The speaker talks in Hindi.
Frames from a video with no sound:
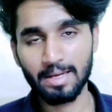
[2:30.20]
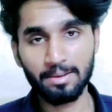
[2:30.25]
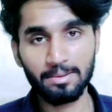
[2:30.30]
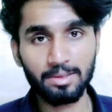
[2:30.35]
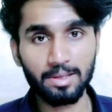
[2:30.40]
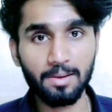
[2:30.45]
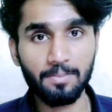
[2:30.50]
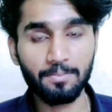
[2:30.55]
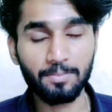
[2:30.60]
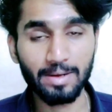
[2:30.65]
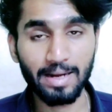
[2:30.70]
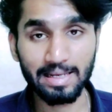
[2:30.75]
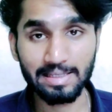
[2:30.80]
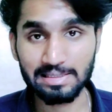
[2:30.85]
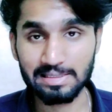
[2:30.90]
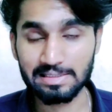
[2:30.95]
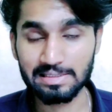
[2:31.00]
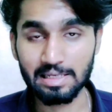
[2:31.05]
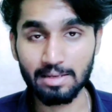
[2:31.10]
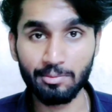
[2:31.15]
कि मैंने बताया
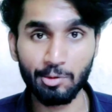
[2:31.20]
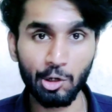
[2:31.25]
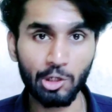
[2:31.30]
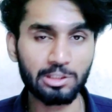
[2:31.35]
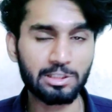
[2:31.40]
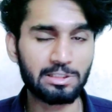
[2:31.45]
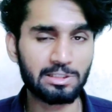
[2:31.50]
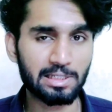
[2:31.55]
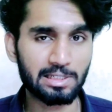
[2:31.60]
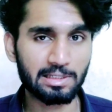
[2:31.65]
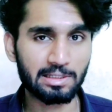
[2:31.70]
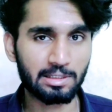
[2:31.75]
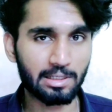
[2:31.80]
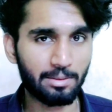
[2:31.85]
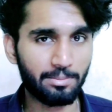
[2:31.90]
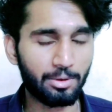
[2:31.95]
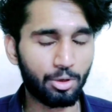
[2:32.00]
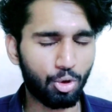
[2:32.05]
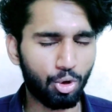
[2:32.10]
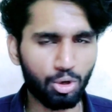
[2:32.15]
प्राइस इसका बहुत ही ज़्यादा
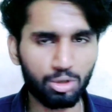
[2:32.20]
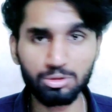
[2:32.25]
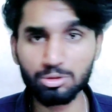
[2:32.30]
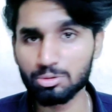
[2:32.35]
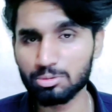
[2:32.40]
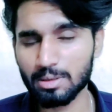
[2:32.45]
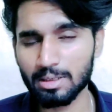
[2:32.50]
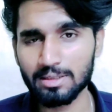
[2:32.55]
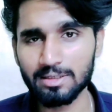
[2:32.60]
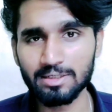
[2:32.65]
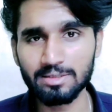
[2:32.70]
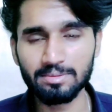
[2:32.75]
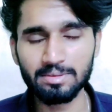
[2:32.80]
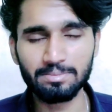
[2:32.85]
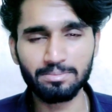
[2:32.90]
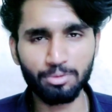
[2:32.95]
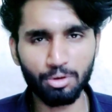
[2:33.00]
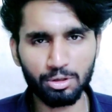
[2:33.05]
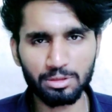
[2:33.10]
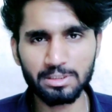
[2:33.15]
कम है ऑडियो क्वालिटी भी
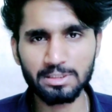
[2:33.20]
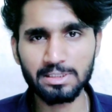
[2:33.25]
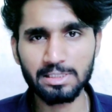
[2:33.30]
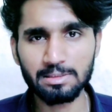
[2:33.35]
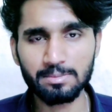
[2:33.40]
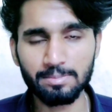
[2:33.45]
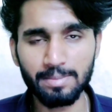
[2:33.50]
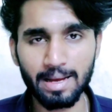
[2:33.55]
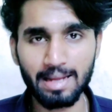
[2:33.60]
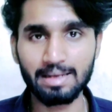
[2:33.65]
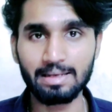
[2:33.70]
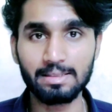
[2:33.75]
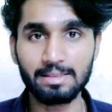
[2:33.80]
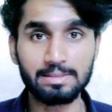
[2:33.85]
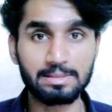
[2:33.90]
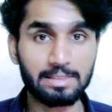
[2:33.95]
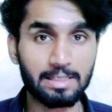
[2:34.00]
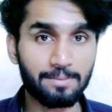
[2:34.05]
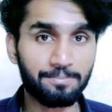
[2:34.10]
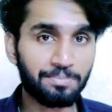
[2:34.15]
बहुत ही ज़्यादा
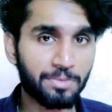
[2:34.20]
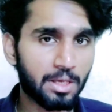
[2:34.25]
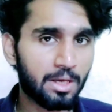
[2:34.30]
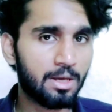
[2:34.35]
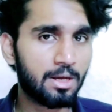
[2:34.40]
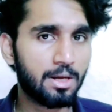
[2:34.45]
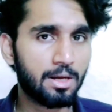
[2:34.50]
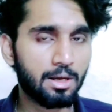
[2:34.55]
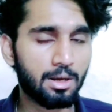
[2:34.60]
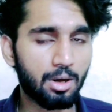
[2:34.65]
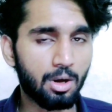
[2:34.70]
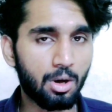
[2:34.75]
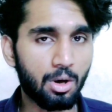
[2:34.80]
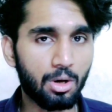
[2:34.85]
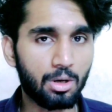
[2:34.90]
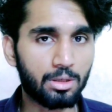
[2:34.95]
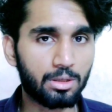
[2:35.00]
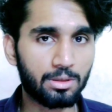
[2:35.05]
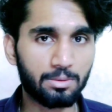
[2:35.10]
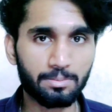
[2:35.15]
बैलेंस है
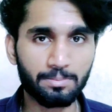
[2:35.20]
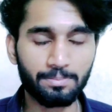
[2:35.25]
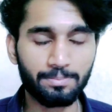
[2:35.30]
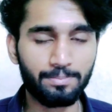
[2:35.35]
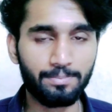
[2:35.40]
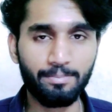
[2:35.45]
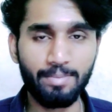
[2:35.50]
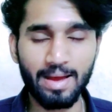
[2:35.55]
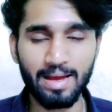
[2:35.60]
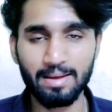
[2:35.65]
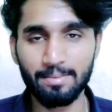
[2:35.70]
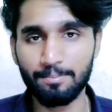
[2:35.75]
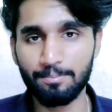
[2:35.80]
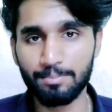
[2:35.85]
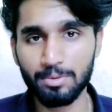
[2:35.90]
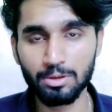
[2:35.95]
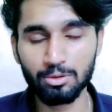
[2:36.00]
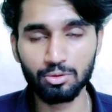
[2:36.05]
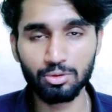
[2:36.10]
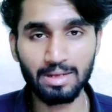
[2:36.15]
और
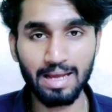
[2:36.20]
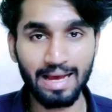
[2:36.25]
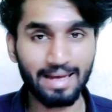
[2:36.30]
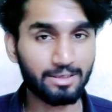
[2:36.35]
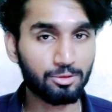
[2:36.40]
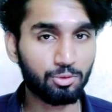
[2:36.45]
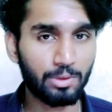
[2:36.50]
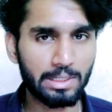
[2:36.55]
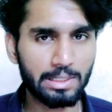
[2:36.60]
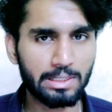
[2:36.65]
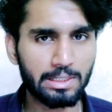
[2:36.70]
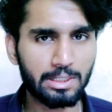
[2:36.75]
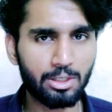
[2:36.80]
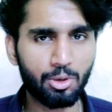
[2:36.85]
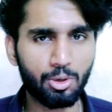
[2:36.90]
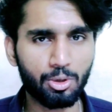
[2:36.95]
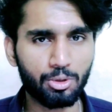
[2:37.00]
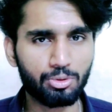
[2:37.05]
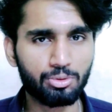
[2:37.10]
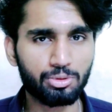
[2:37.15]
बिल्कुल हाई क्वालिटी का
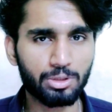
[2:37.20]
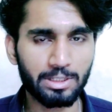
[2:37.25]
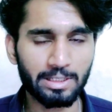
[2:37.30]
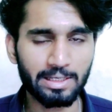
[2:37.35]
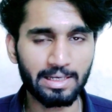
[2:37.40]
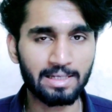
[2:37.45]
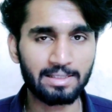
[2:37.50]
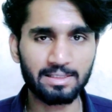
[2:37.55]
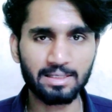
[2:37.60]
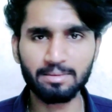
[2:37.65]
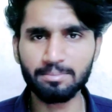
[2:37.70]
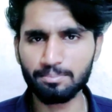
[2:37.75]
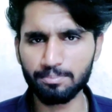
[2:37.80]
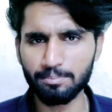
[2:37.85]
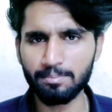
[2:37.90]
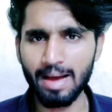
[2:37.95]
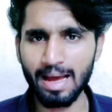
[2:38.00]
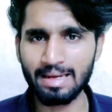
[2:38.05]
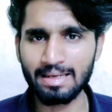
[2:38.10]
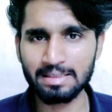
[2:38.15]
ऑडियो तो नहीं आता है
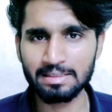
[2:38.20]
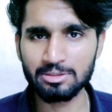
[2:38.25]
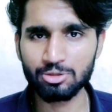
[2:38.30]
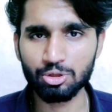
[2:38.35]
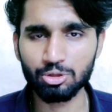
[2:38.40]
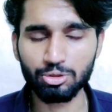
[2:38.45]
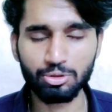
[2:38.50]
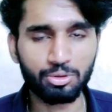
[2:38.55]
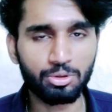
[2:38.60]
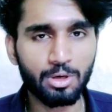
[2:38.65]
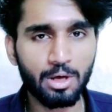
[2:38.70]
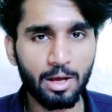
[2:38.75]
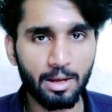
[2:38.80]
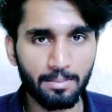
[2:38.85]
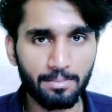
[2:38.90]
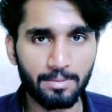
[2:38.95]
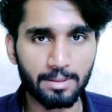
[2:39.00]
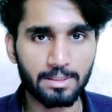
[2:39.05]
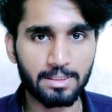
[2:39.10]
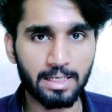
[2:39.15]
बैलेंस ऑडियो
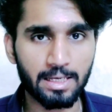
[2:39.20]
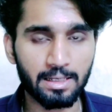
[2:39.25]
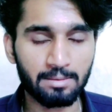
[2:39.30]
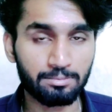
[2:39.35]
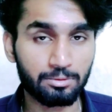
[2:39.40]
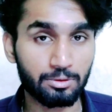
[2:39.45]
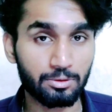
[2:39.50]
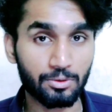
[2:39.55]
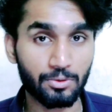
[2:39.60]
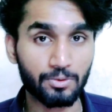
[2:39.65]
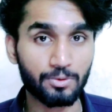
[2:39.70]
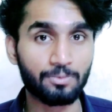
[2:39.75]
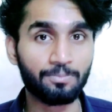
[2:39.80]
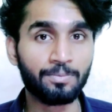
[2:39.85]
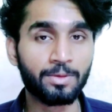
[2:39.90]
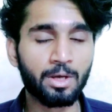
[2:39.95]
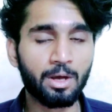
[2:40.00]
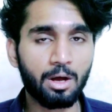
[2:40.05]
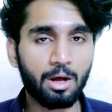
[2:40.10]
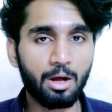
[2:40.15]
मिलता है आप लोगों को
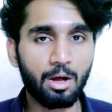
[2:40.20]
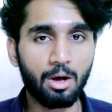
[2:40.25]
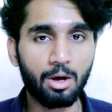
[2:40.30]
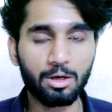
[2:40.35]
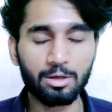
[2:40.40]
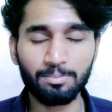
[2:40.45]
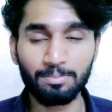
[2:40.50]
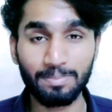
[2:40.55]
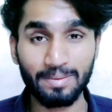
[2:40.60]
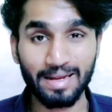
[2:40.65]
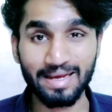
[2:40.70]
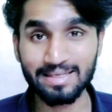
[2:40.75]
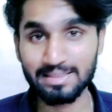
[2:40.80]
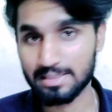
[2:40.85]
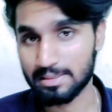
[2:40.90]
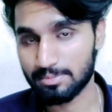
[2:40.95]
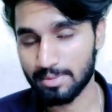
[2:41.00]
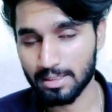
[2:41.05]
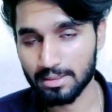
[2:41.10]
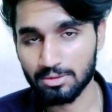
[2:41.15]
और प्राइस
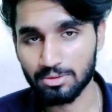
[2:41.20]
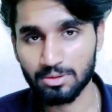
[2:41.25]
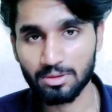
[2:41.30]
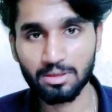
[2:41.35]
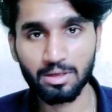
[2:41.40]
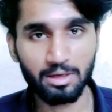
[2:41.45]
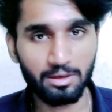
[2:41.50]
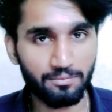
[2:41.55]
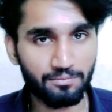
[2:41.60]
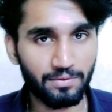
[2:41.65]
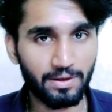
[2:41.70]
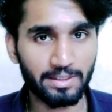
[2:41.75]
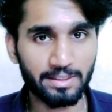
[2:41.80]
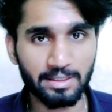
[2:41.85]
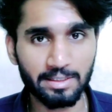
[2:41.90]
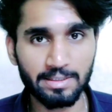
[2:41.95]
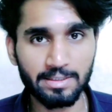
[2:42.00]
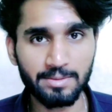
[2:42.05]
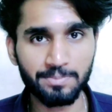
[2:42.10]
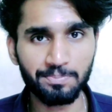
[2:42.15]
की बात तो करें
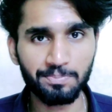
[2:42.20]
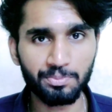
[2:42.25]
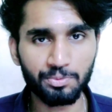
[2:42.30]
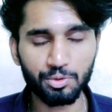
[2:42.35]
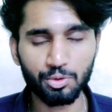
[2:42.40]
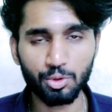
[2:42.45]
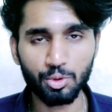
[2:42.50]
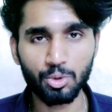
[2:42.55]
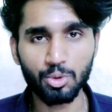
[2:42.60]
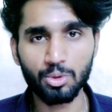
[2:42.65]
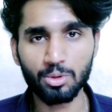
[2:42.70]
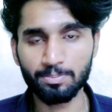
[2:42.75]
फाइनली तो